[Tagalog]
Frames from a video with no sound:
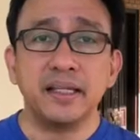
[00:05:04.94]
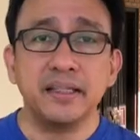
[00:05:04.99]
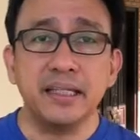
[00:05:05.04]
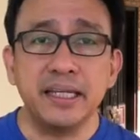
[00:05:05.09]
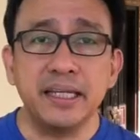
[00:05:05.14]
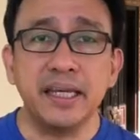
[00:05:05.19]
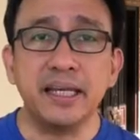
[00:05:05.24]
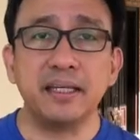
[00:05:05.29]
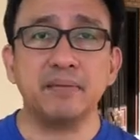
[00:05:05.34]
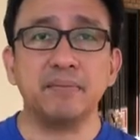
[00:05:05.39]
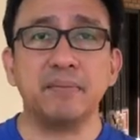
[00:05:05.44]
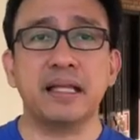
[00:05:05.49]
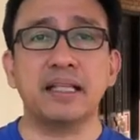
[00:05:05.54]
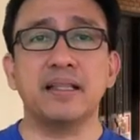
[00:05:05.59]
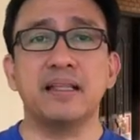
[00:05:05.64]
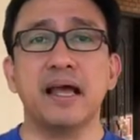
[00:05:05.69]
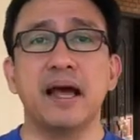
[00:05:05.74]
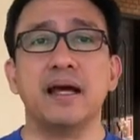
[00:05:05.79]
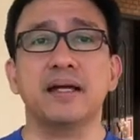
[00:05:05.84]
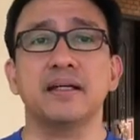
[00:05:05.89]
Dling
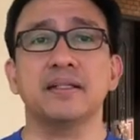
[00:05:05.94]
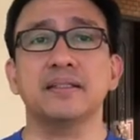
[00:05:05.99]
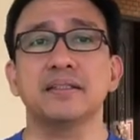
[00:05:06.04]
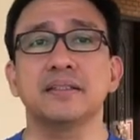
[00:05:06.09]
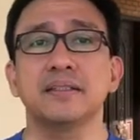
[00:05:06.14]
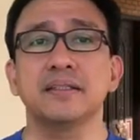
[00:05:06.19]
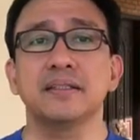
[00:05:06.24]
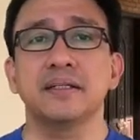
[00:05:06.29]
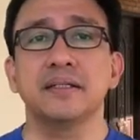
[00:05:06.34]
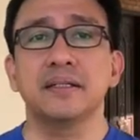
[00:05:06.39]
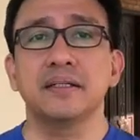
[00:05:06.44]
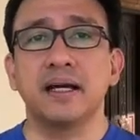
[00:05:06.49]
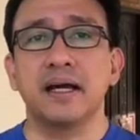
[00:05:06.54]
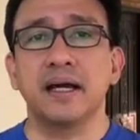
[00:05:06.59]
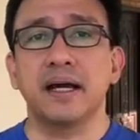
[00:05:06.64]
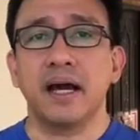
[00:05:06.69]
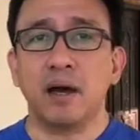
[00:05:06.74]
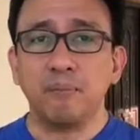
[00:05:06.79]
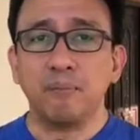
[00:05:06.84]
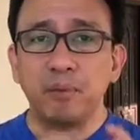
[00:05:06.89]
Madla,
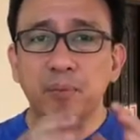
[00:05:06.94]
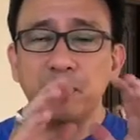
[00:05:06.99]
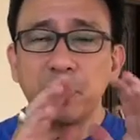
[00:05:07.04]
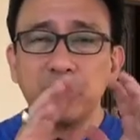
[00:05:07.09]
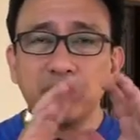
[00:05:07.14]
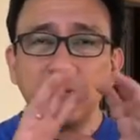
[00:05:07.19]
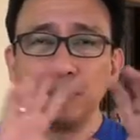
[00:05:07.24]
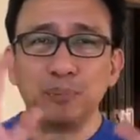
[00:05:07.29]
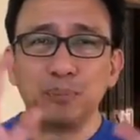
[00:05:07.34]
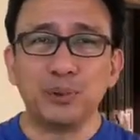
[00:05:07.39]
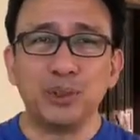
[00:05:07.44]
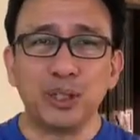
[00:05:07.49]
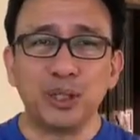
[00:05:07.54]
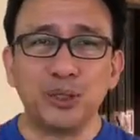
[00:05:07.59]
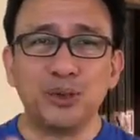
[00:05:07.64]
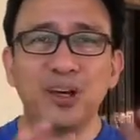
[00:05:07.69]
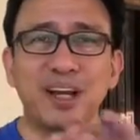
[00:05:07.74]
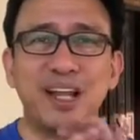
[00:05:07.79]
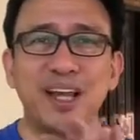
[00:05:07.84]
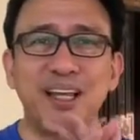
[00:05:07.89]
Uh, happy birthday po sa
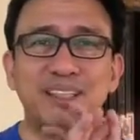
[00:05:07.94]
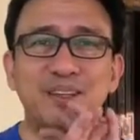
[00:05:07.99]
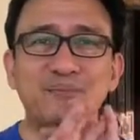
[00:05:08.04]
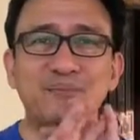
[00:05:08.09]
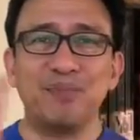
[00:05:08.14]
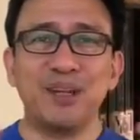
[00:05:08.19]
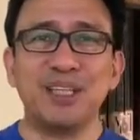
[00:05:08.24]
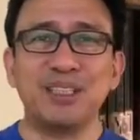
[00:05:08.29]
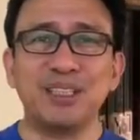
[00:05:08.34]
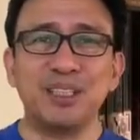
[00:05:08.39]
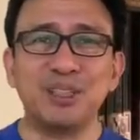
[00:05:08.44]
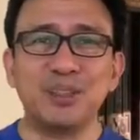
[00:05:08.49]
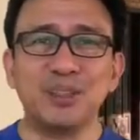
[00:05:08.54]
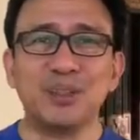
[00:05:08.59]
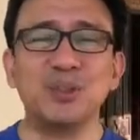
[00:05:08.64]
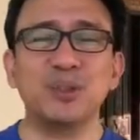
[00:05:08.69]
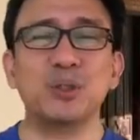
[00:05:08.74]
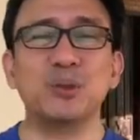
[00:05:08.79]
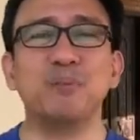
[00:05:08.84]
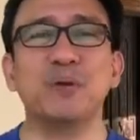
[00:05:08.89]
inyong lahat and blessings
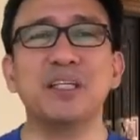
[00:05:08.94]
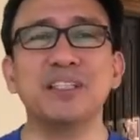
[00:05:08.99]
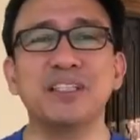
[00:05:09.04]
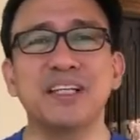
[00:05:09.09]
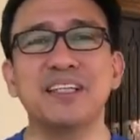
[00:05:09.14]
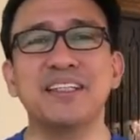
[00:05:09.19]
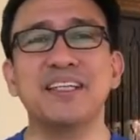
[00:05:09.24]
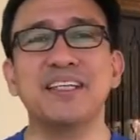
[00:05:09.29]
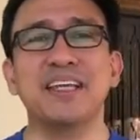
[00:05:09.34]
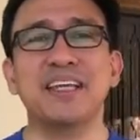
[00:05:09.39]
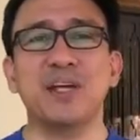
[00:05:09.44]
on your special day.